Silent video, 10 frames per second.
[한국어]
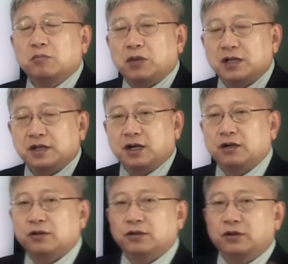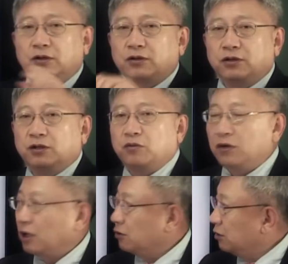발생하는 거를
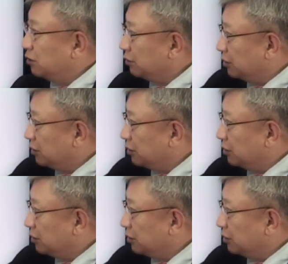보려고